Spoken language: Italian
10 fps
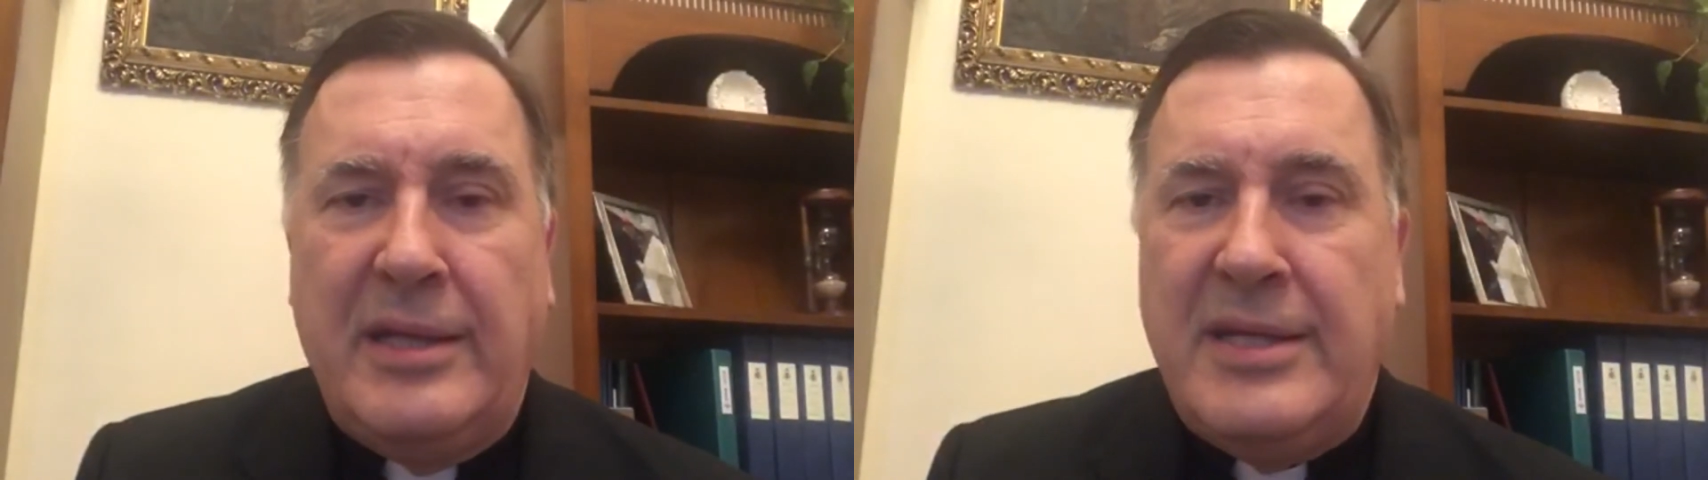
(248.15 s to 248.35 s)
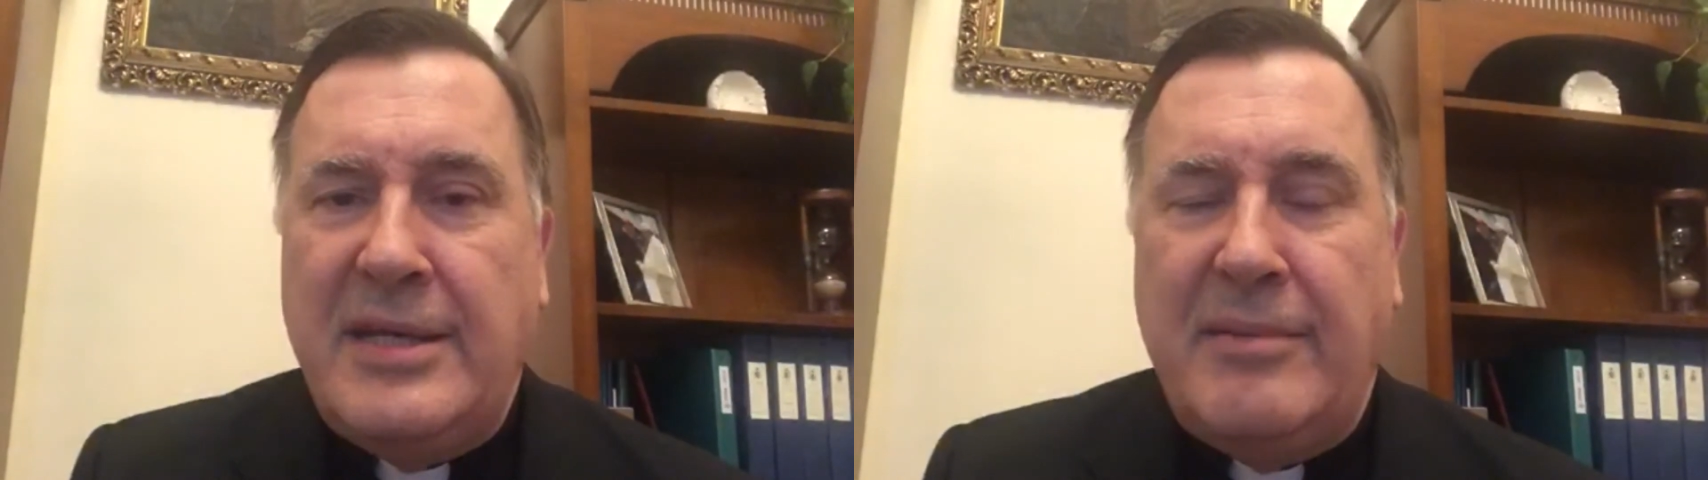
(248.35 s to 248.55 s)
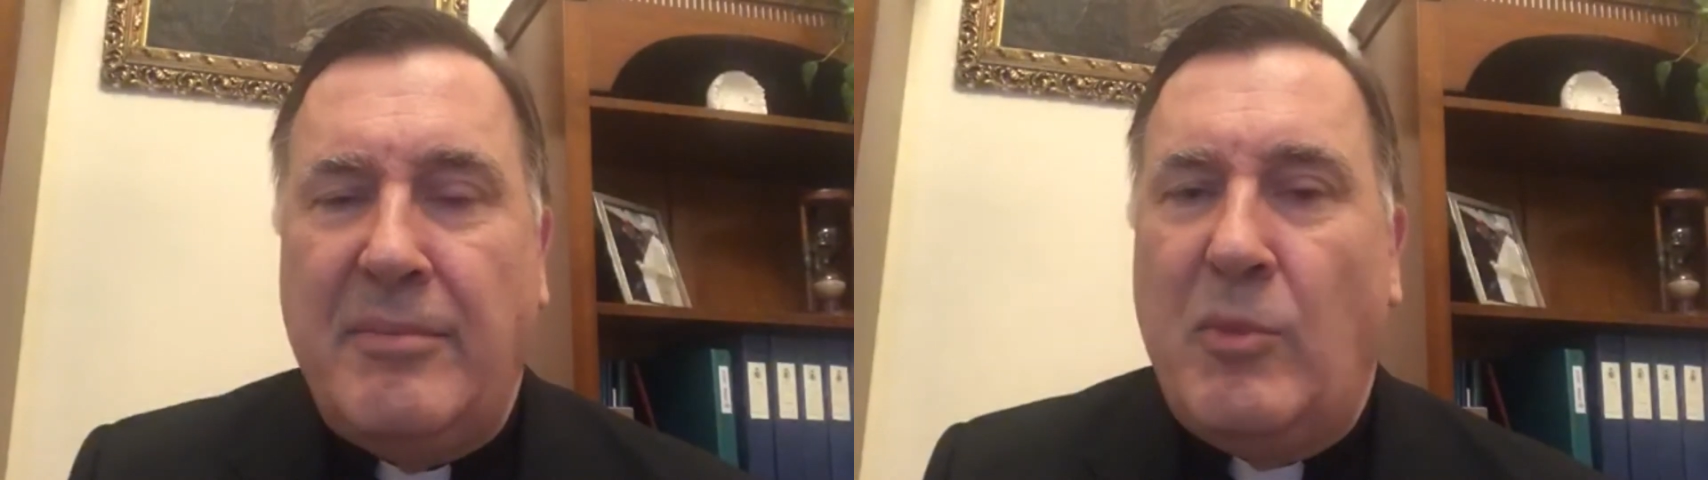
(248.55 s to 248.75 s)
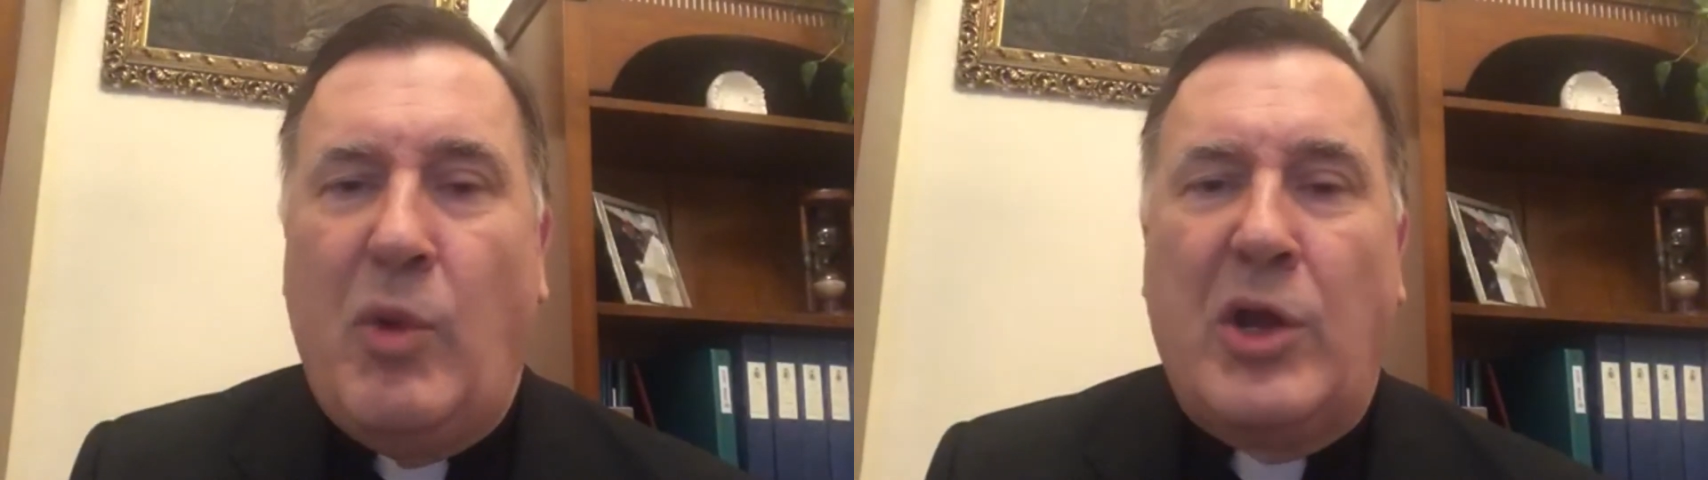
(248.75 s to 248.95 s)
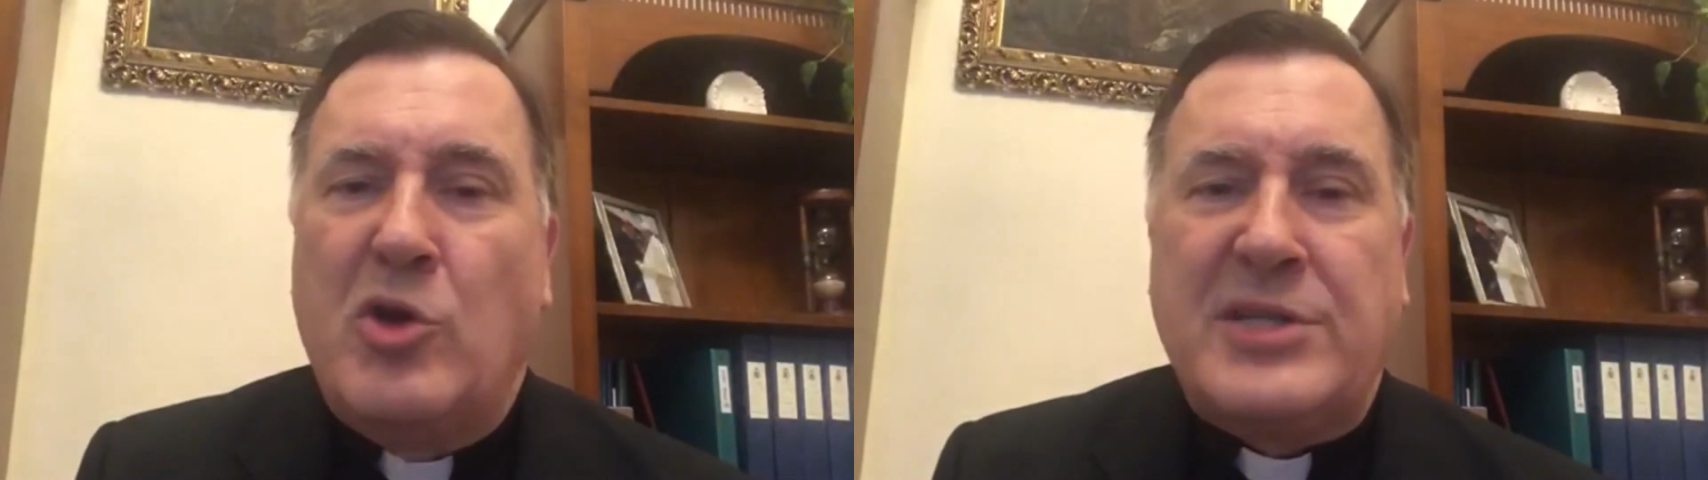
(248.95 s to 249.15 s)
di
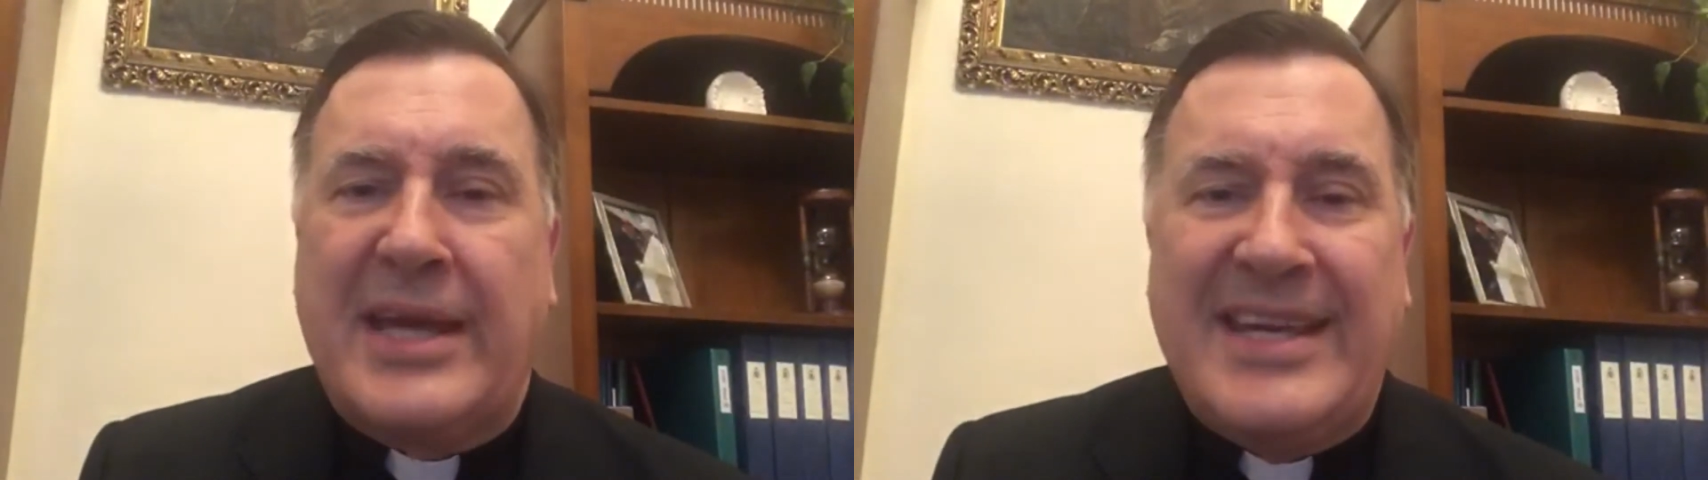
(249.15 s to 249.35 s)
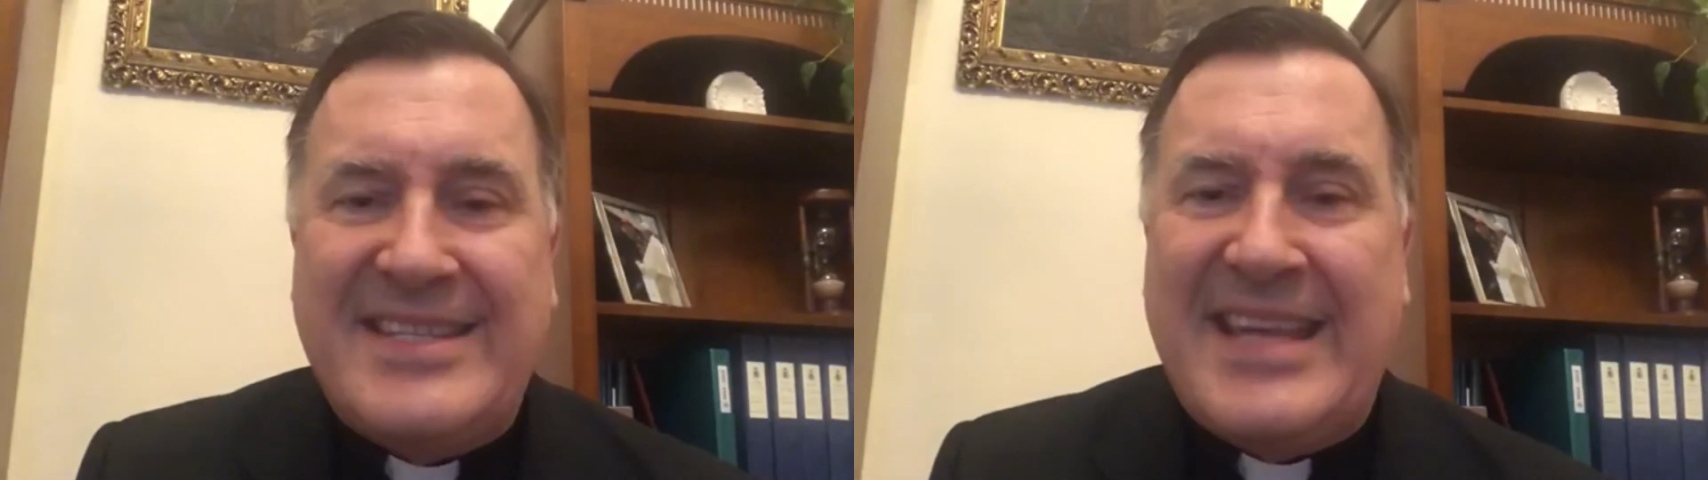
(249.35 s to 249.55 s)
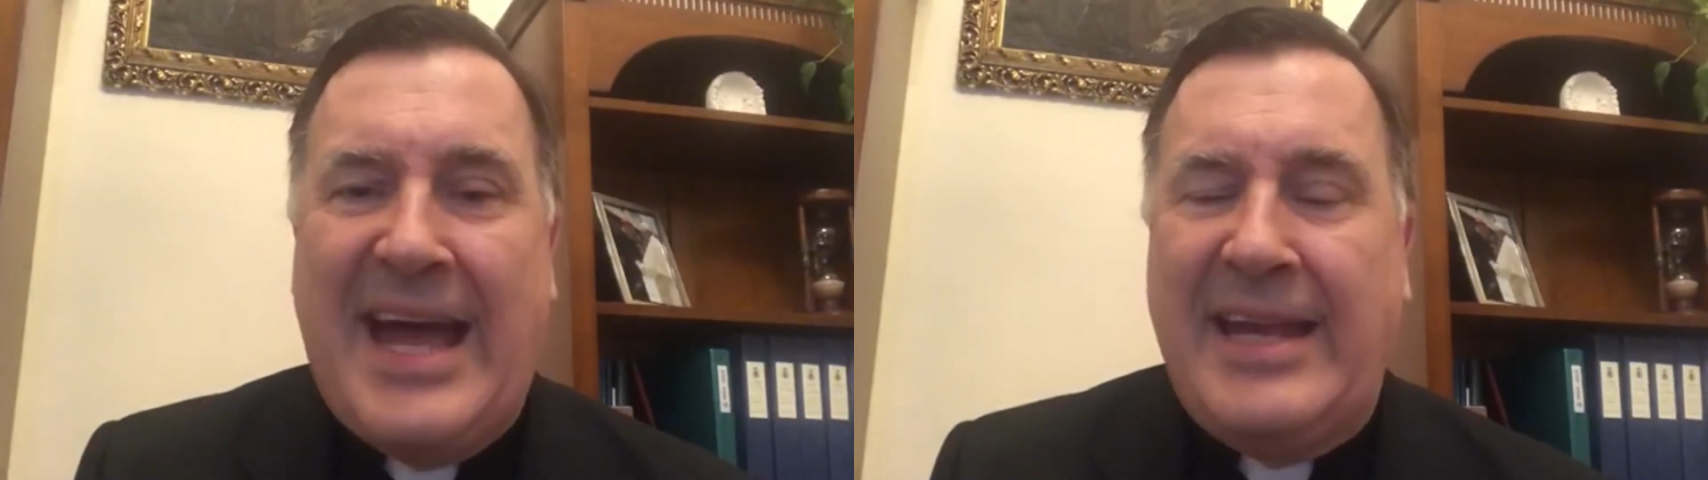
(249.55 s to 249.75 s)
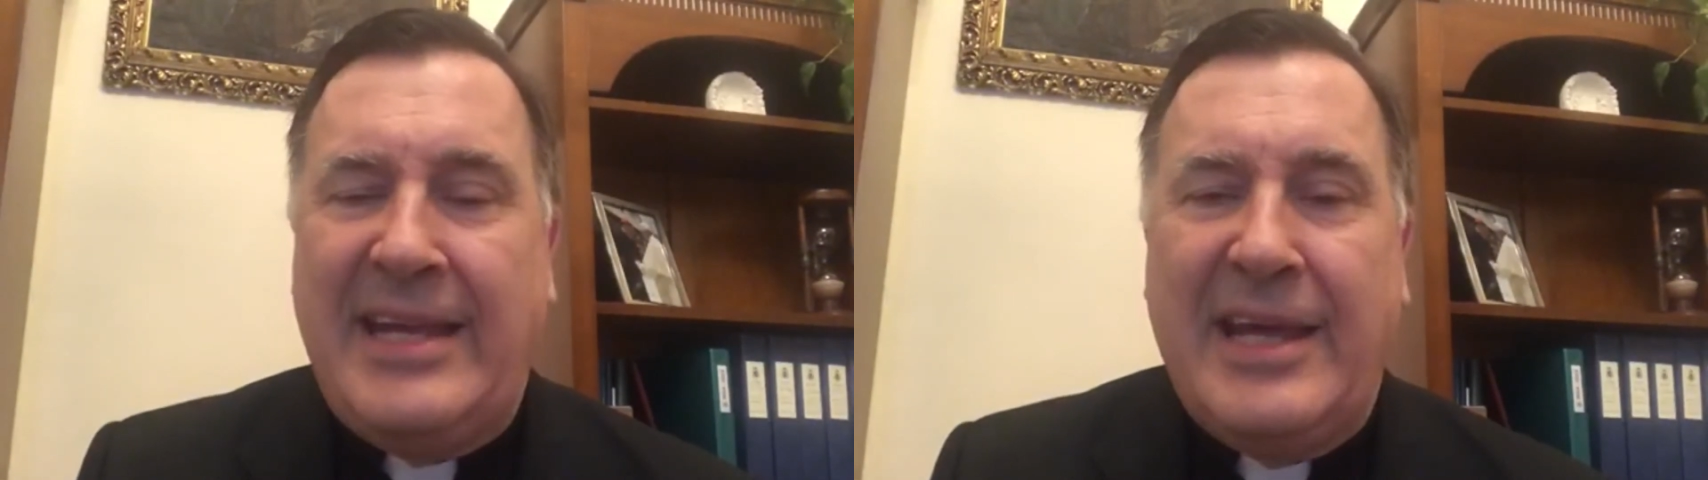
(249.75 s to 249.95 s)
qualcosa che sani,